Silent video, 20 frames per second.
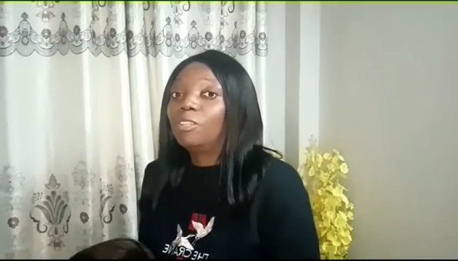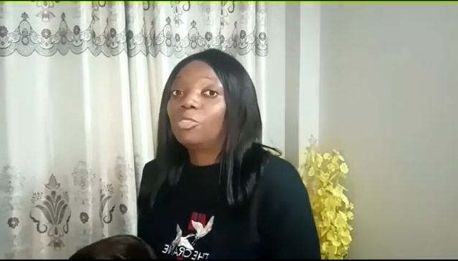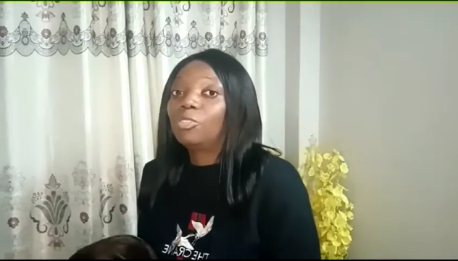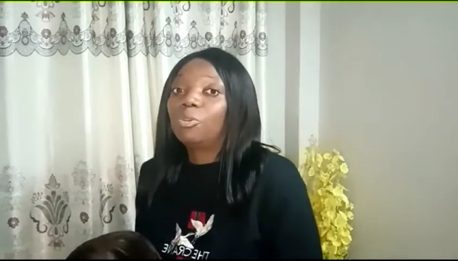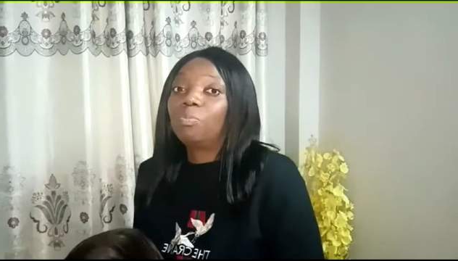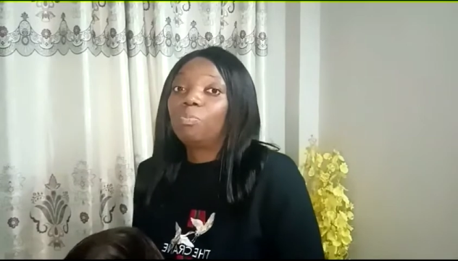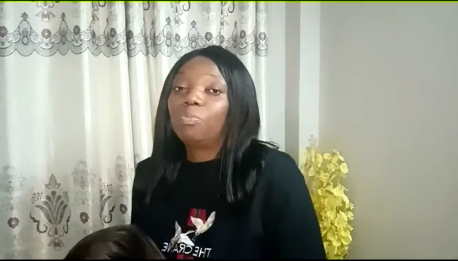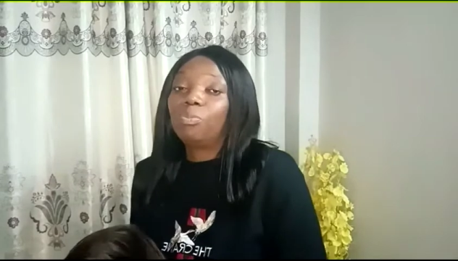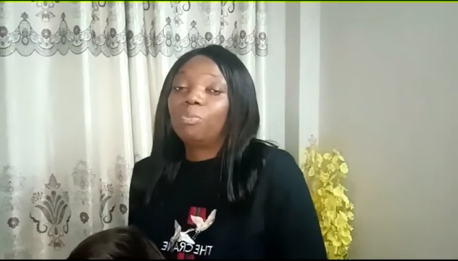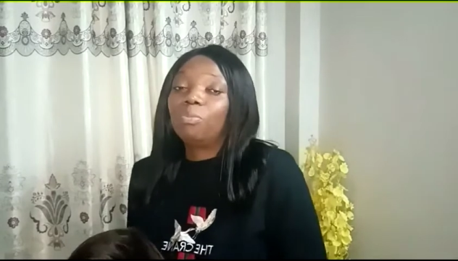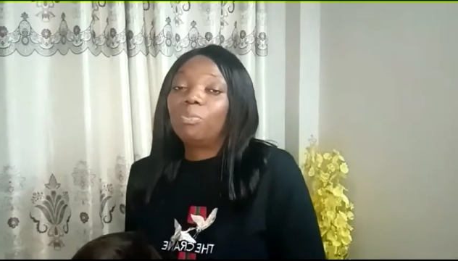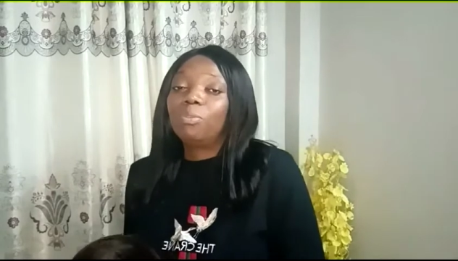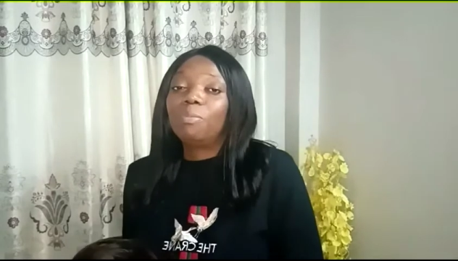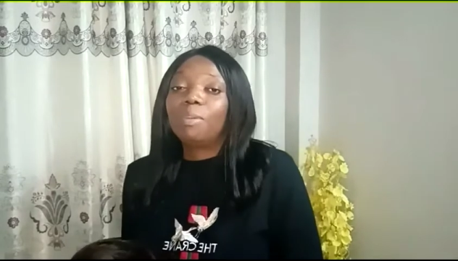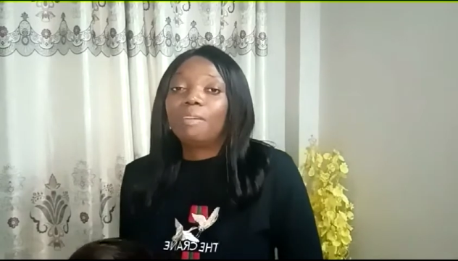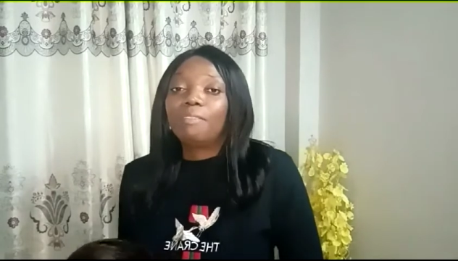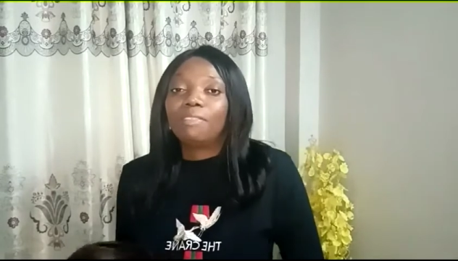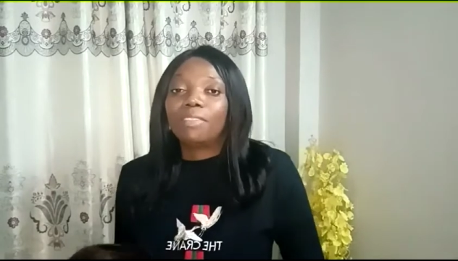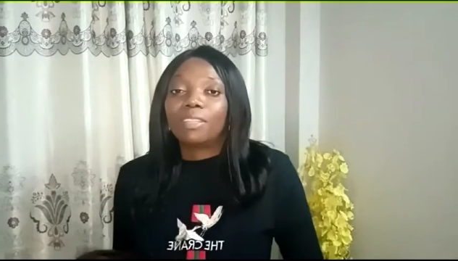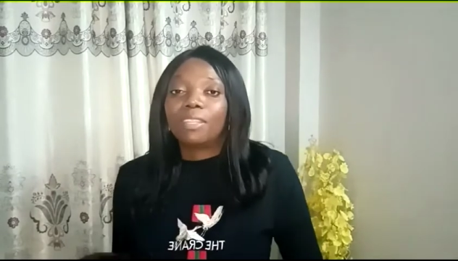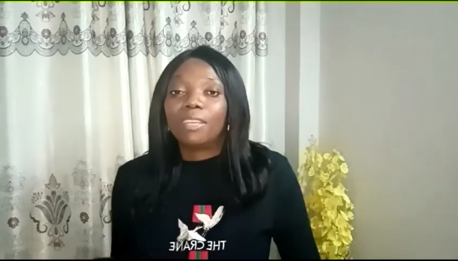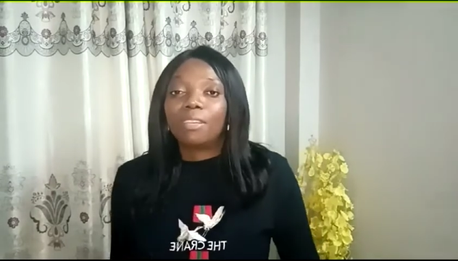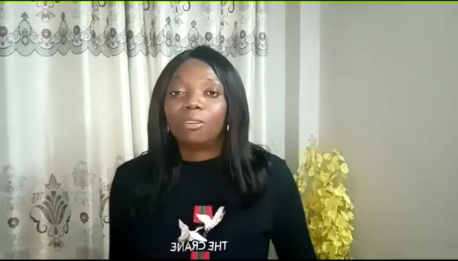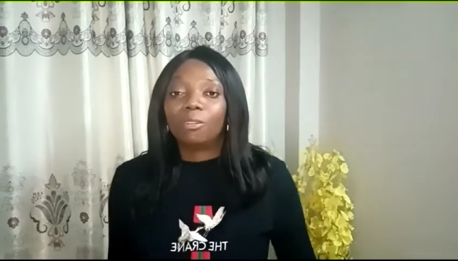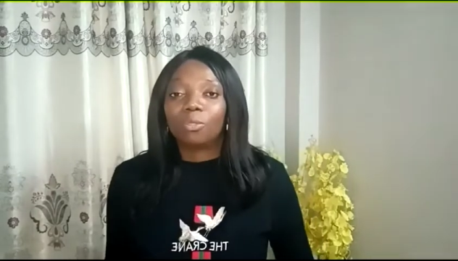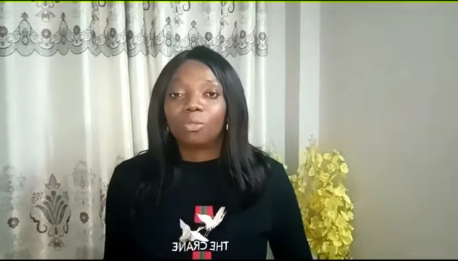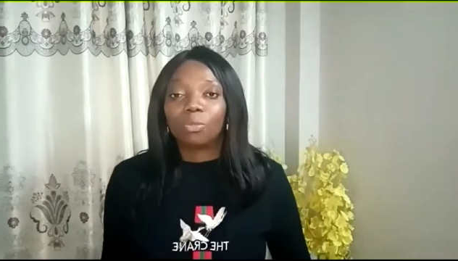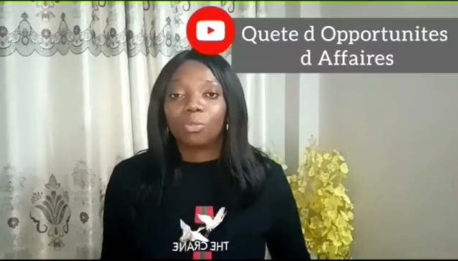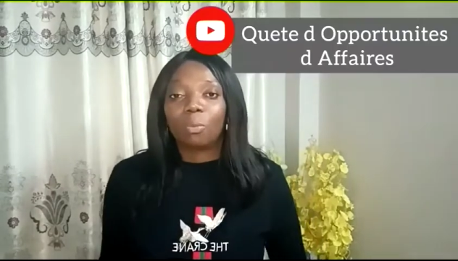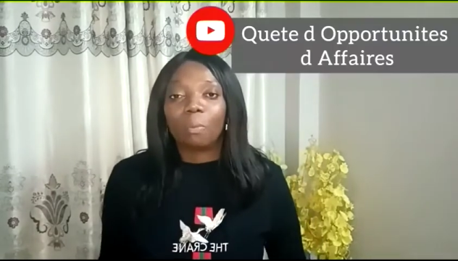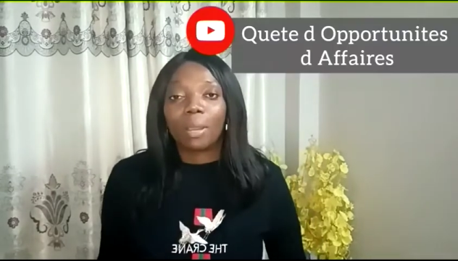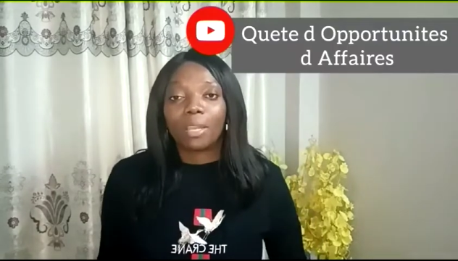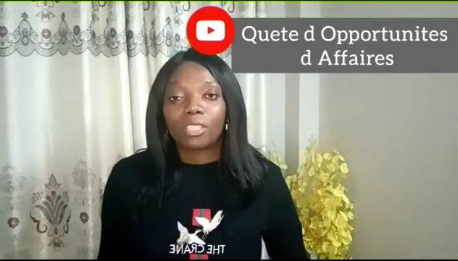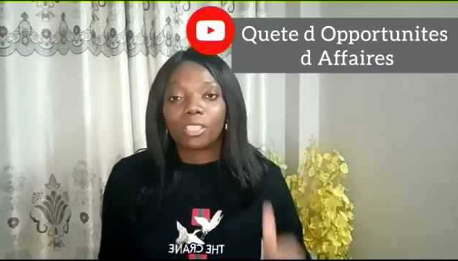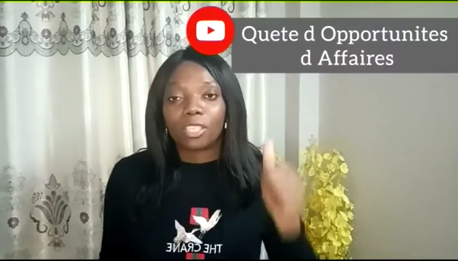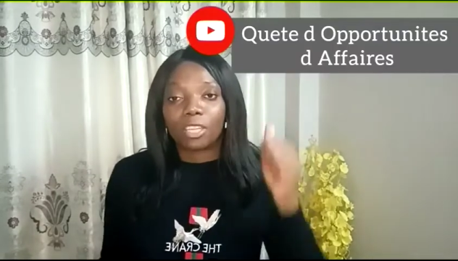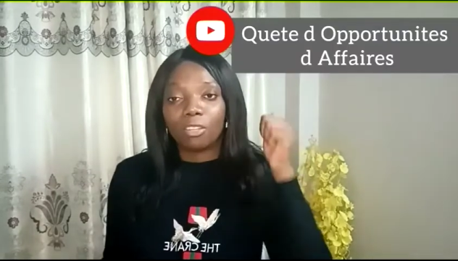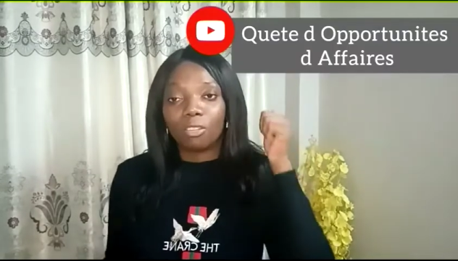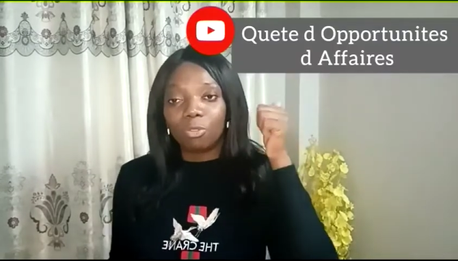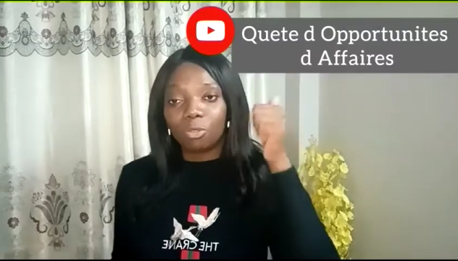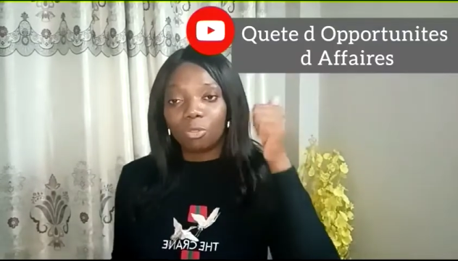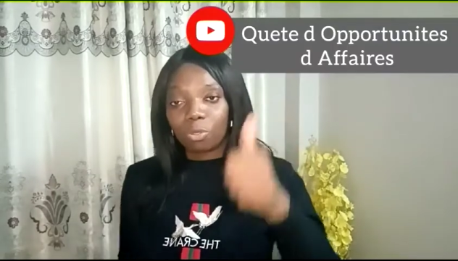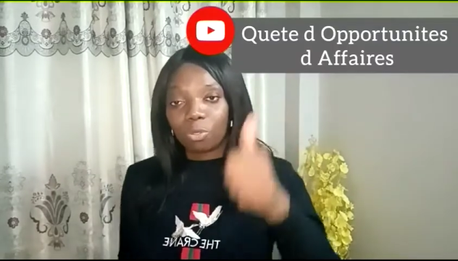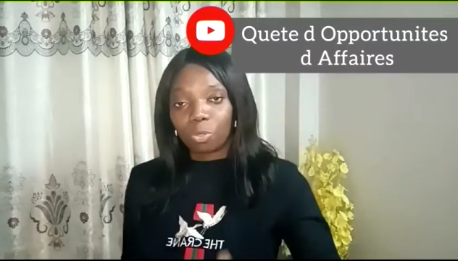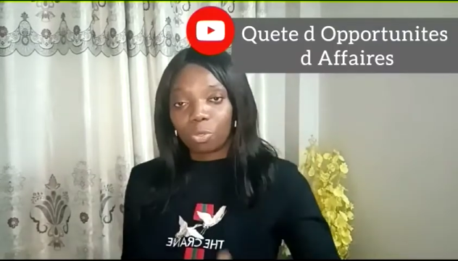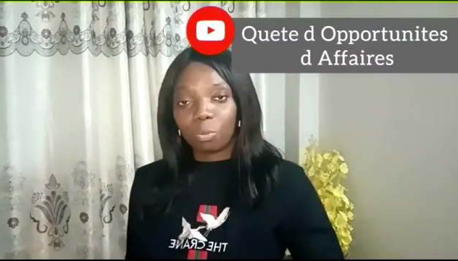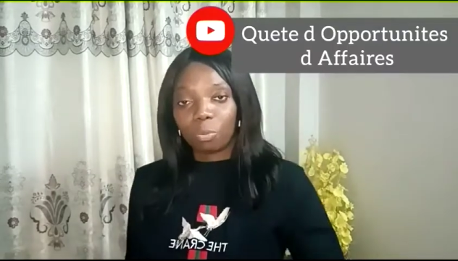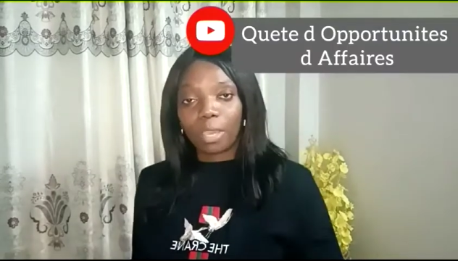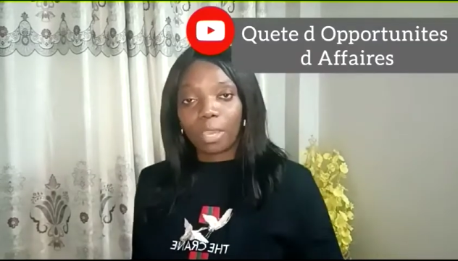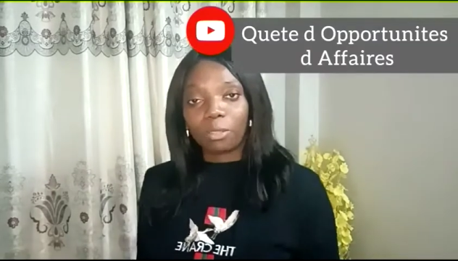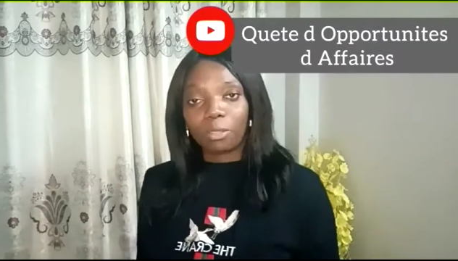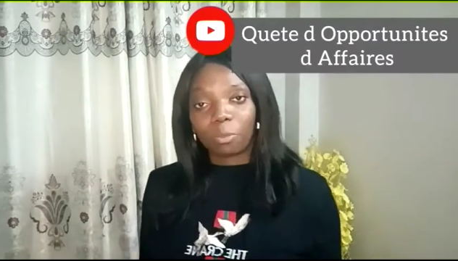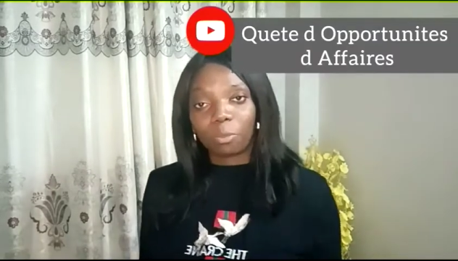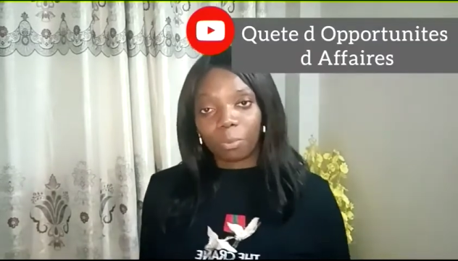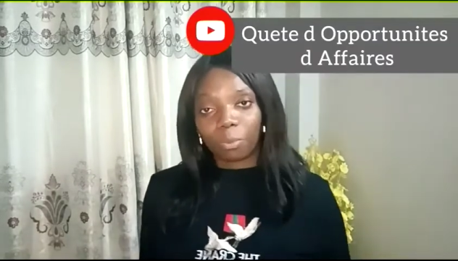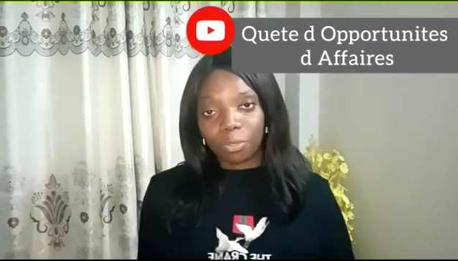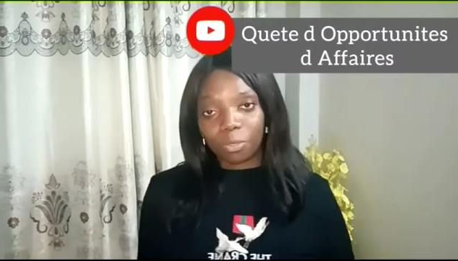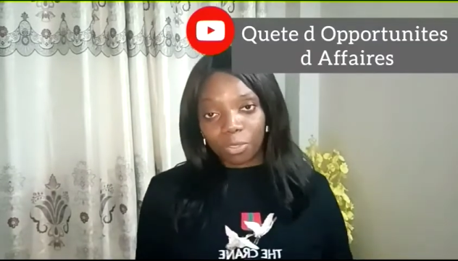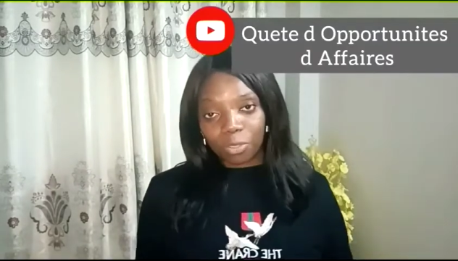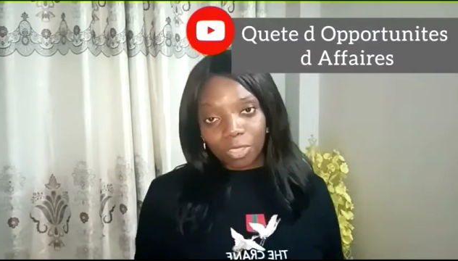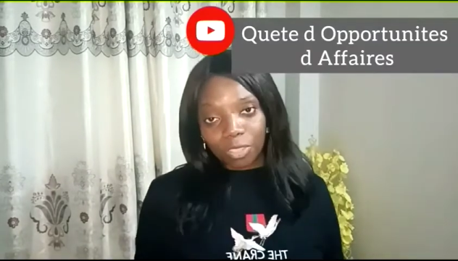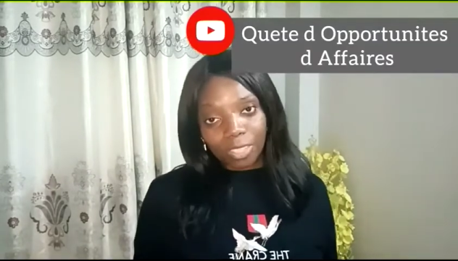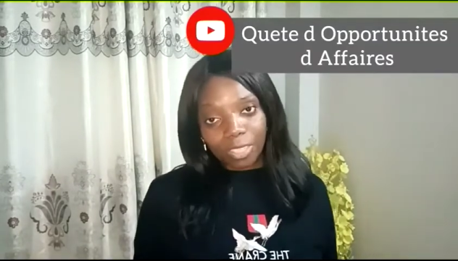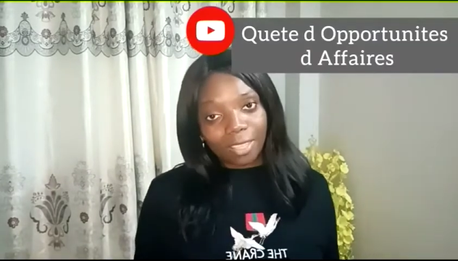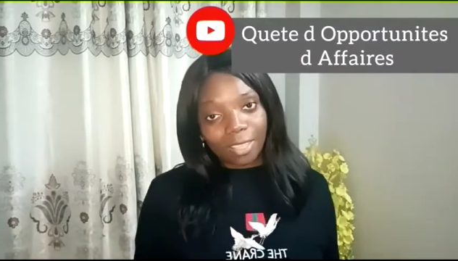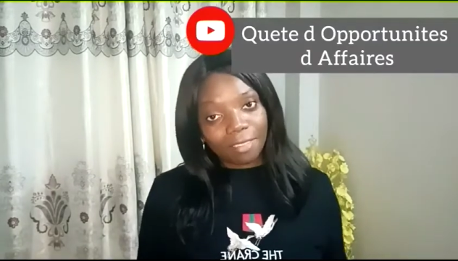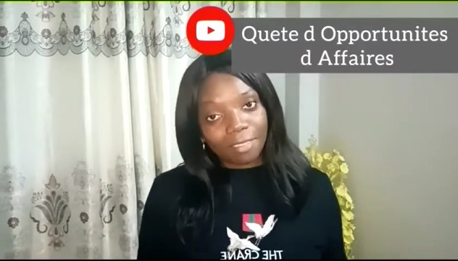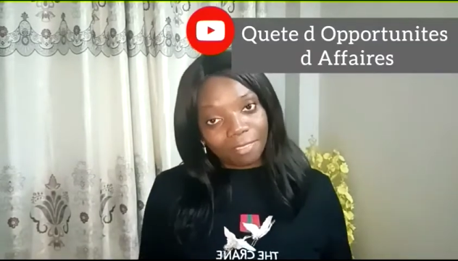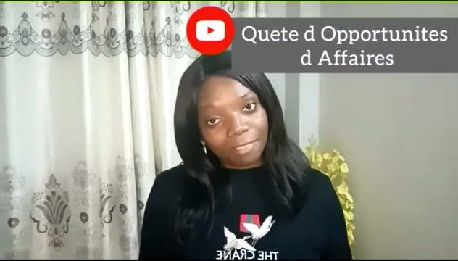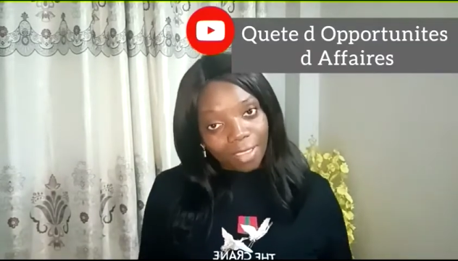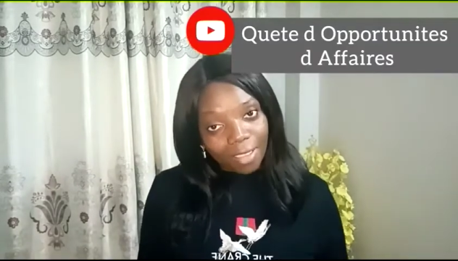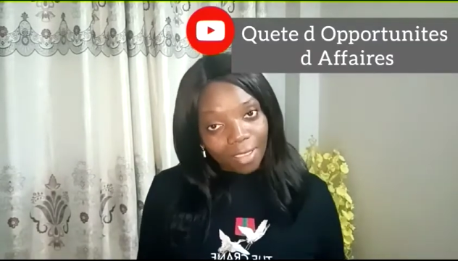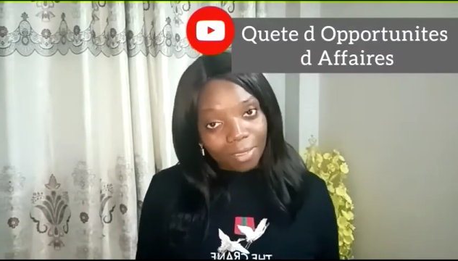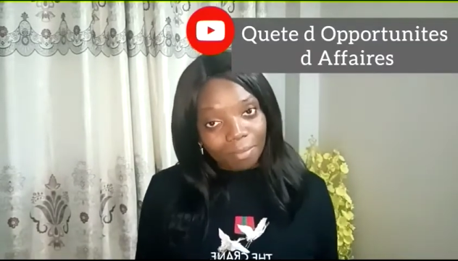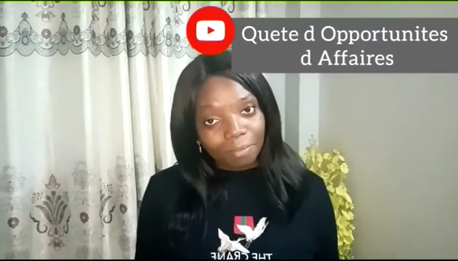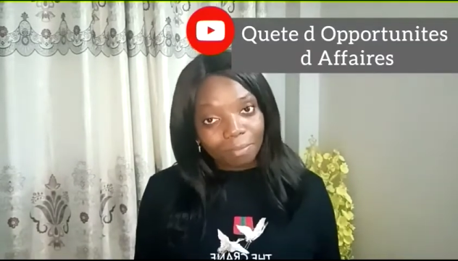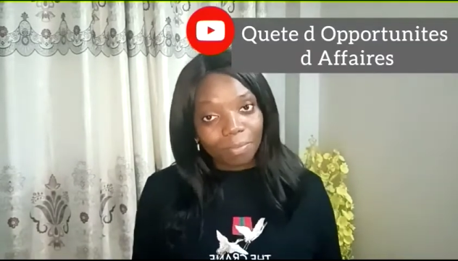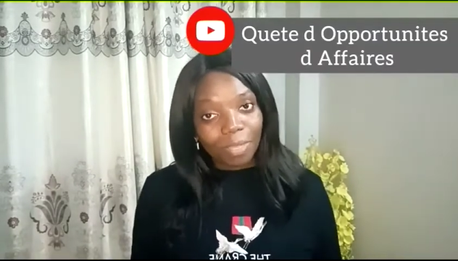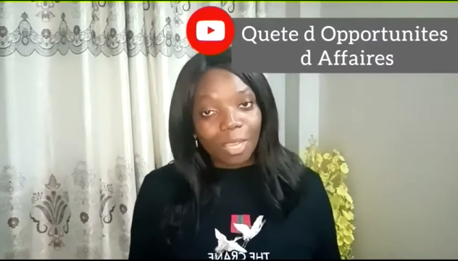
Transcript: je publie mes vidéos sur ma chaîne YouTube Quête d'opportunités d'affaires,